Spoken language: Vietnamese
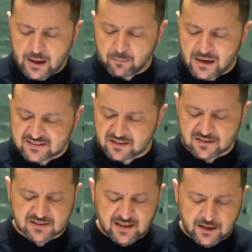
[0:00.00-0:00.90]
Mọi người
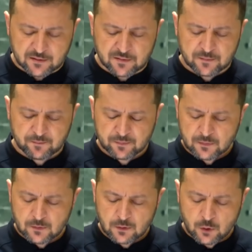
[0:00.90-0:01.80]
phải hiểu,
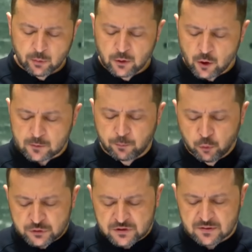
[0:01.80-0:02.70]
bạn sẽ không thể tăng
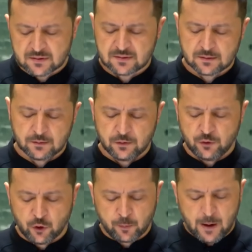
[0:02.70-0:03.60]
cường quyền lực của
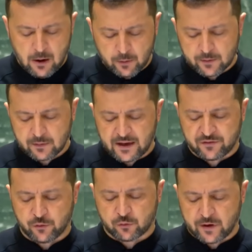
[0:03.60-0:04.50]
mình bằng cách hy
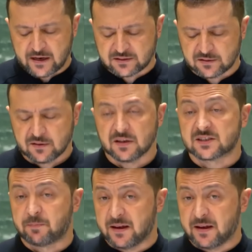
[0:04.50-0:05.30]
sinh Ukraine.